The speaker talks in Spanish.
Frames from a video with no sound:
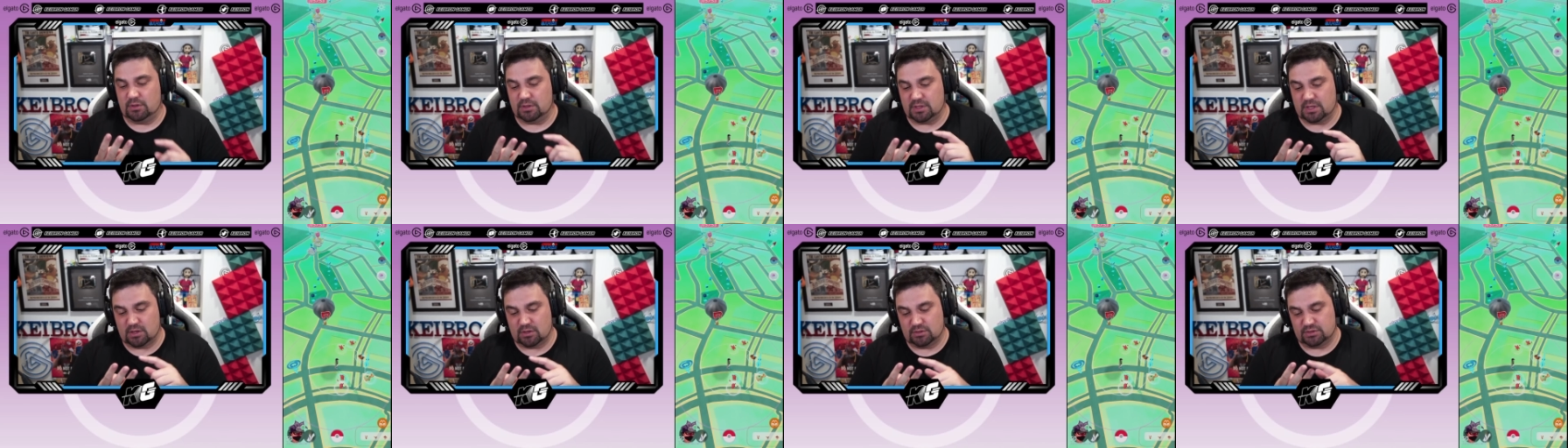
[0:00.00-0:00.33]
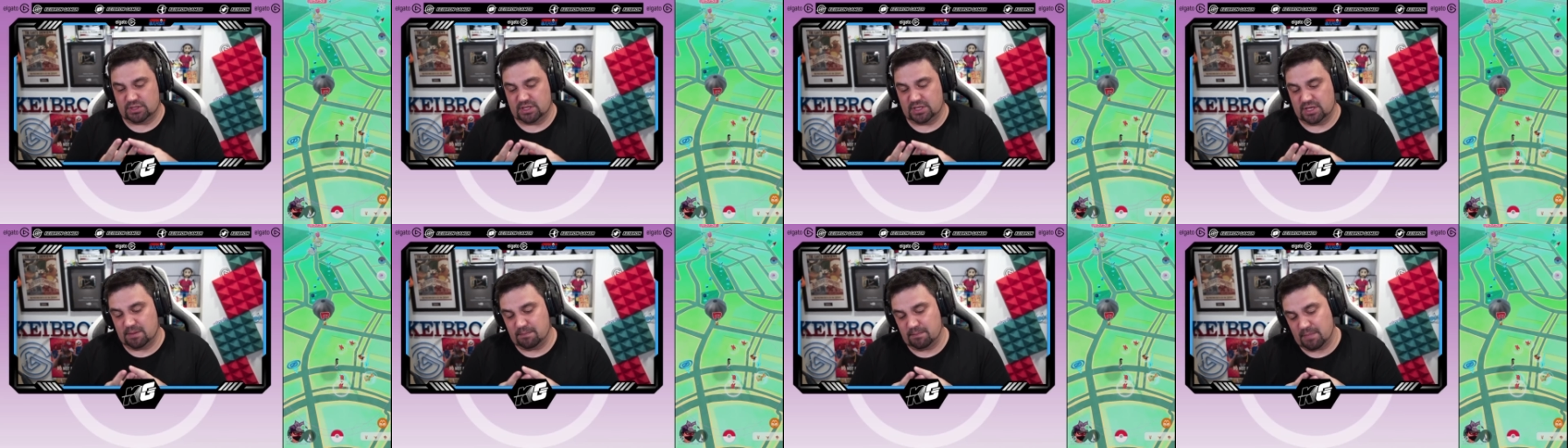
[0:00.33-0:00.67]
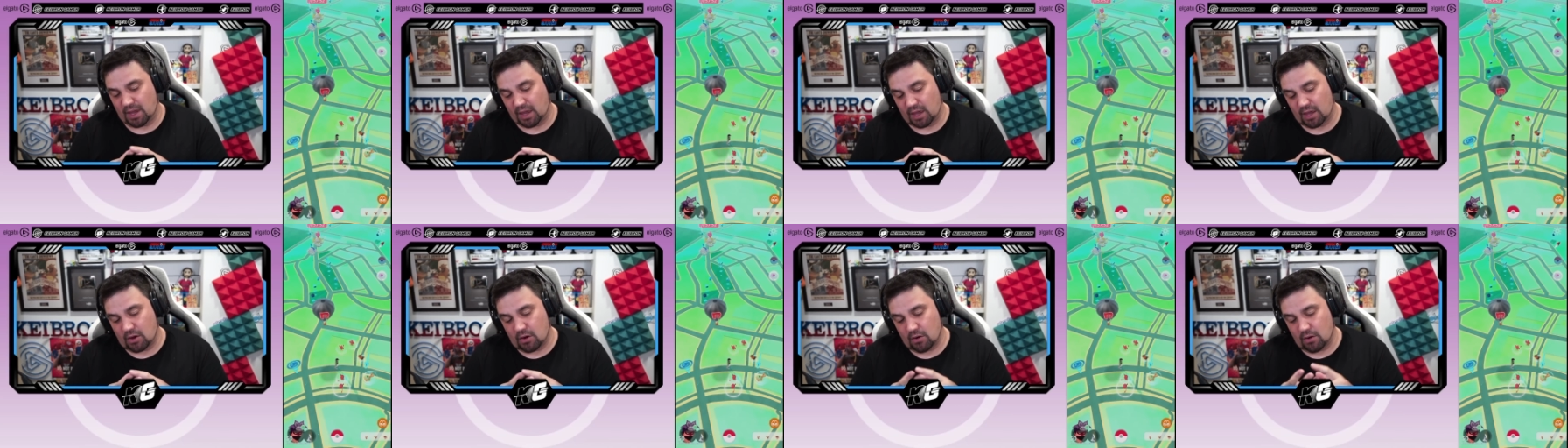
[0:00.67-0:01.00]
que conseguí en
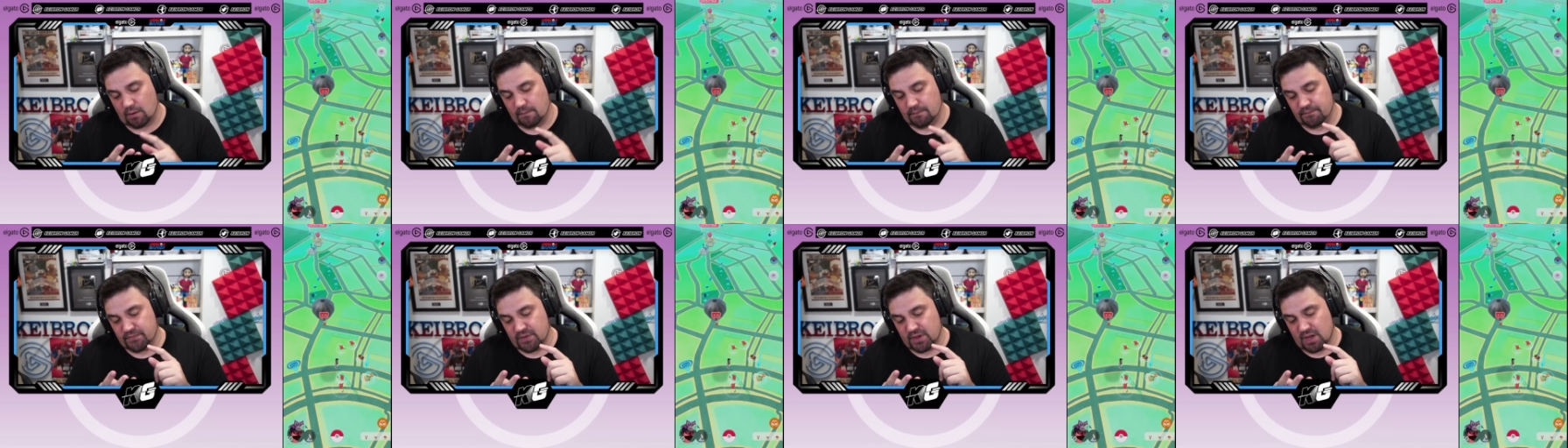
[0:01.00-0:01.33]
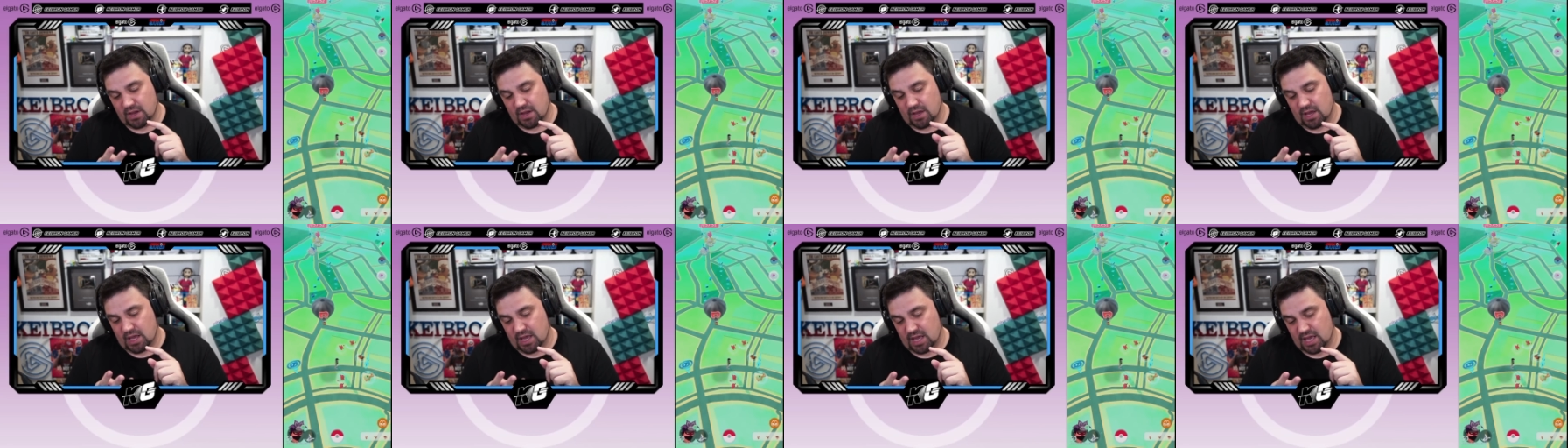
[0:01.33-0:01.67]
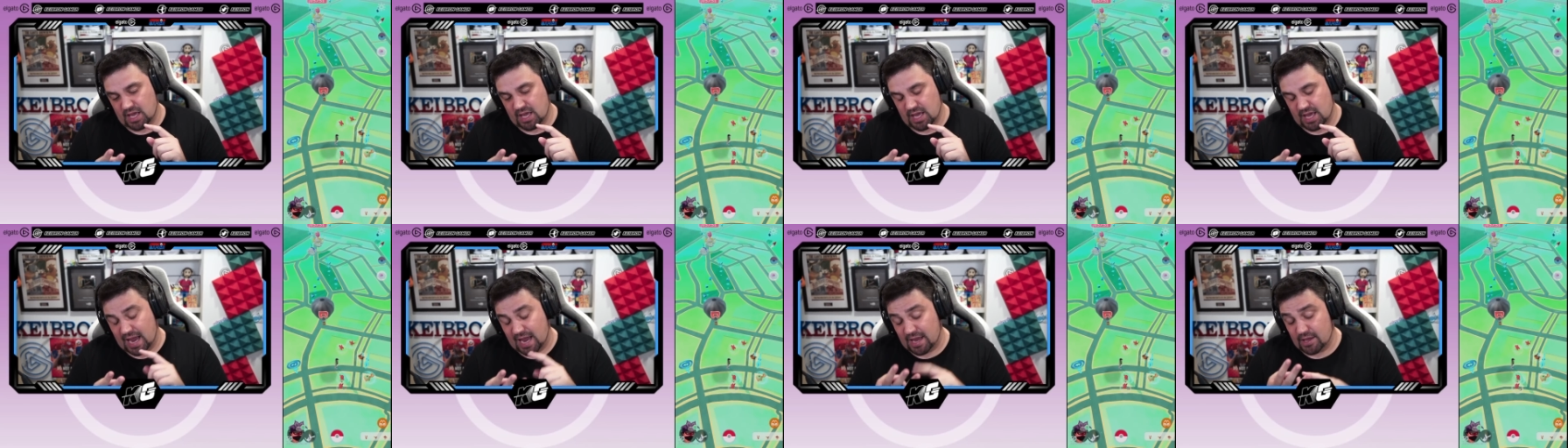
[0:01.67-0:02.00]
México,
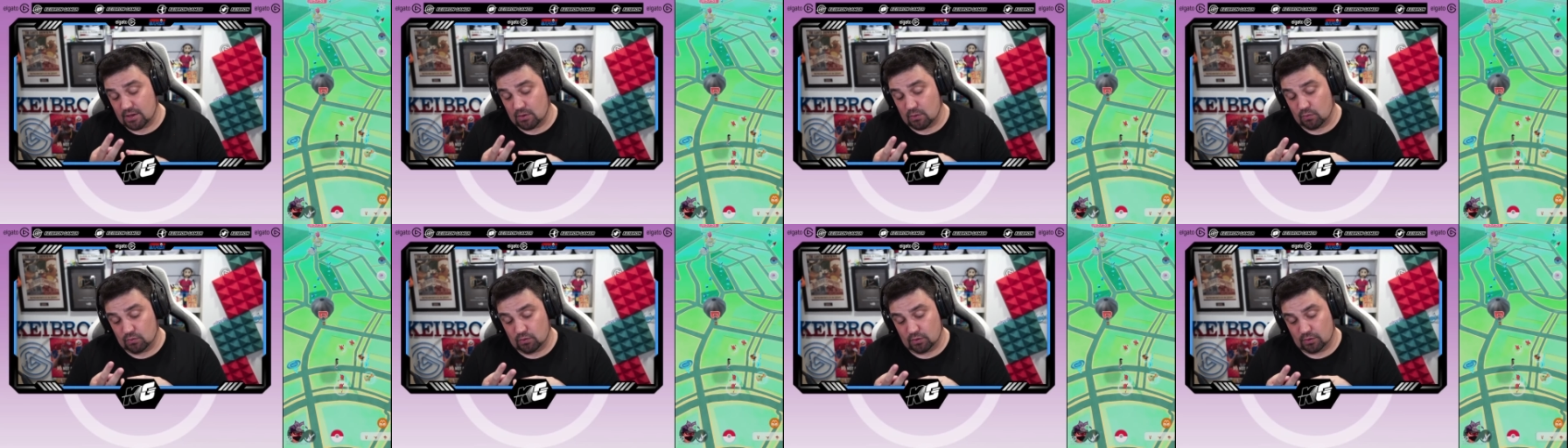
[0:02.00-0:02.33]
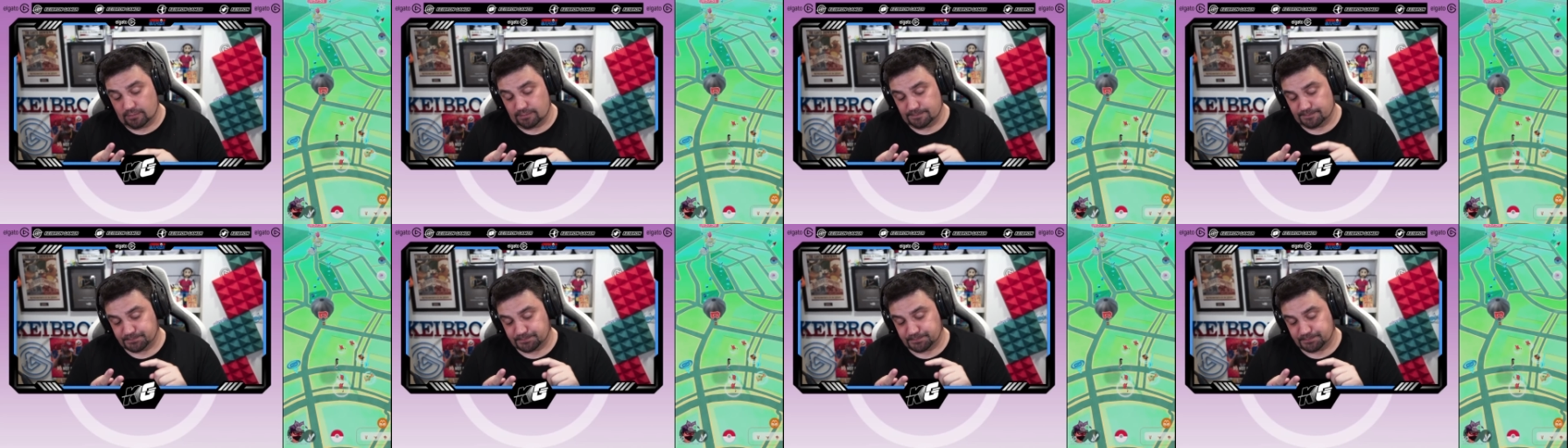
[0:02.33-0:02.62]
eh, hay uno